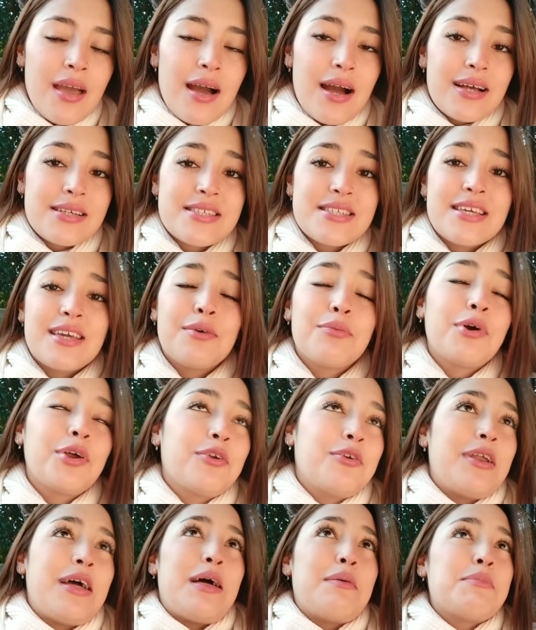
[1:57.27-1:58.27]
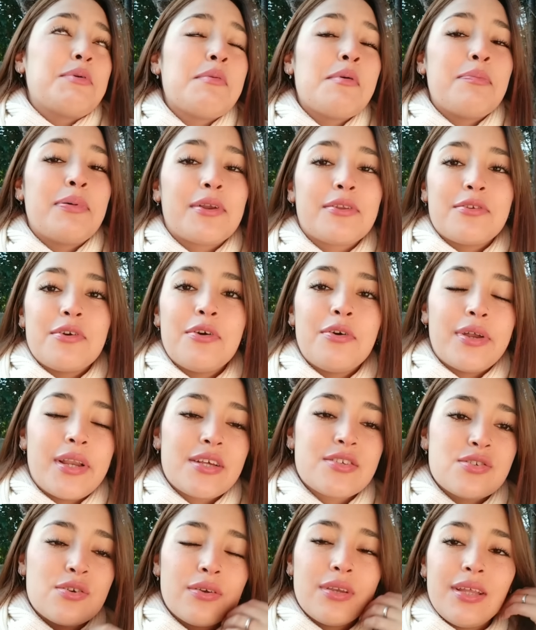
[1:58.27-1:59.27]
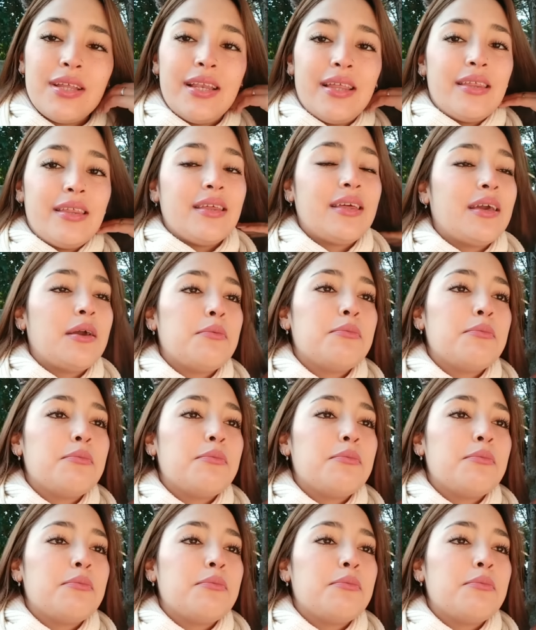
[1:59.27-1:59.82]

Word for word: Así que bueno, nada, a mí me partió el corazón y le dije,